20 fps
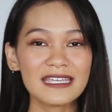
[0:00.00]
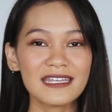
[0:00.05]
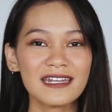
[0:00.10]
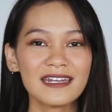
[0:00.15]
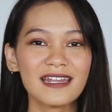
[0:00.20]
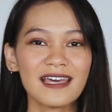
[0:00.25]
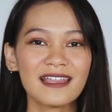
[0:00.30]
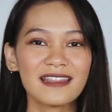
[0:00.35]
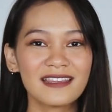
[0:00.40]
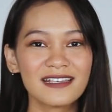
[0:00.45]
Jadi
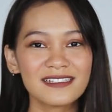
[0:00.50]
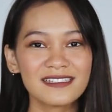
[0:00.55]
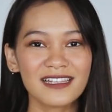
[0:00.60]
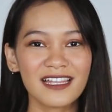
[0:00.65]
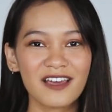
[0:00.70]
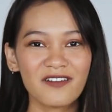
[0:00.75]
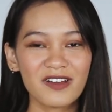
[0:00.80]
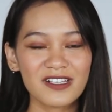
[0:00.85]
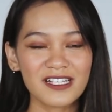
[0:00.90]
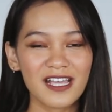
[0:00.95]
nanti
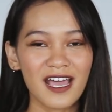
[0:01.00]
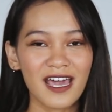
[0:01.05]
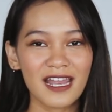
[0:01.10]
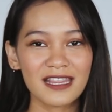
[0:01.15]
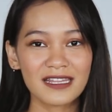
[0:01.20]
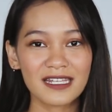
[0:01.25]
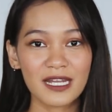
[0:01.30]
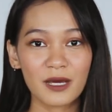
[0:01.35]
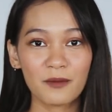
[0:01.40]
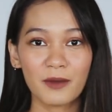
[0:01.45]
setelah masa
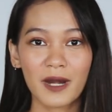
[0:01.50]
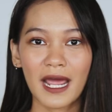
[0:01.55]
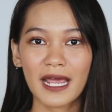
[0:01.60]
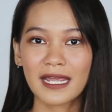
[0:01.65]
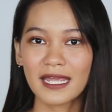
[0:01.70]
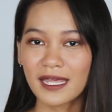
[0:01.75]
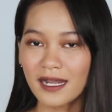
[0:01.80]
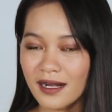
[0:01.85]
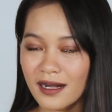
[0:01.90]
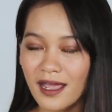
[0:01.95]
karantina
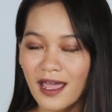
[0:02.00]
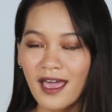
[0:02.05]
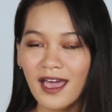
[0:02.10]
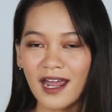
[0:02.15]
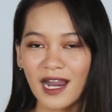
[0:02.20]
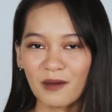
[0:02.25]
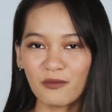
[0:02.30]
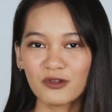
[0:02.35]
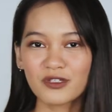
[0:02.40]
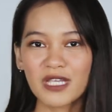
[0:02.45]
berakhir,
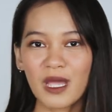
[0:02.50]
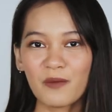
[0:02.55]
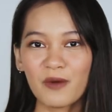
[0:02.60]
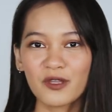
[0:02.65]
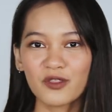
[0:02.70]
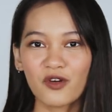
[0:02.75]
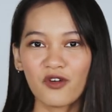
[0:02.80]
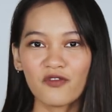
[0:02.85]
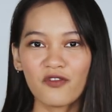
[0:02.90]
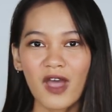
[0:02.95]
rambut
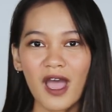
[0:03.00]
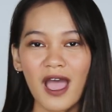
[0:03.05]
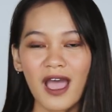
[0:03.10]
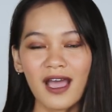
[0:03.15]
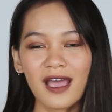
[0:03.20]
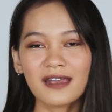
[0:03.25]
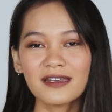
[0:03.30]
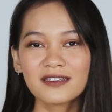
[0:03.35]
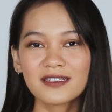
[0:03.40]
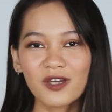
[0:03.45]
Sahabat Nova
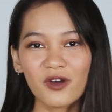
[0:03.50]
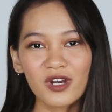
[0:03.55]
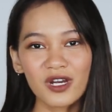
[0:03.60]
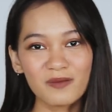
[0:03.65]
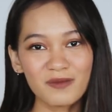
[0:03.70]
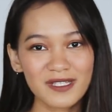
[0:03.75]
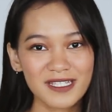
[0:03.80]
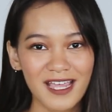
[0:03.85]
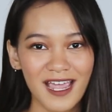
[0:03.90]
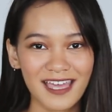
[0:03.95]
akan jauh
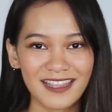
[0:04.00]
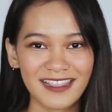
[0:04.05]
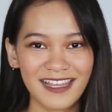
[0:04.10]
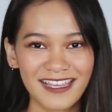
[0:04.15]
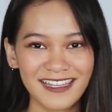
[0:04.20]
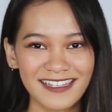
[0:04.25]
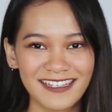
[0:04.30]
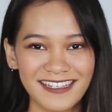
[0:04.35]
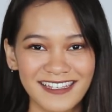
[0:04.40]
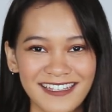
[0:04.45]
lebih sehat
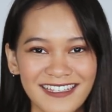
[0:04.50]
lagi.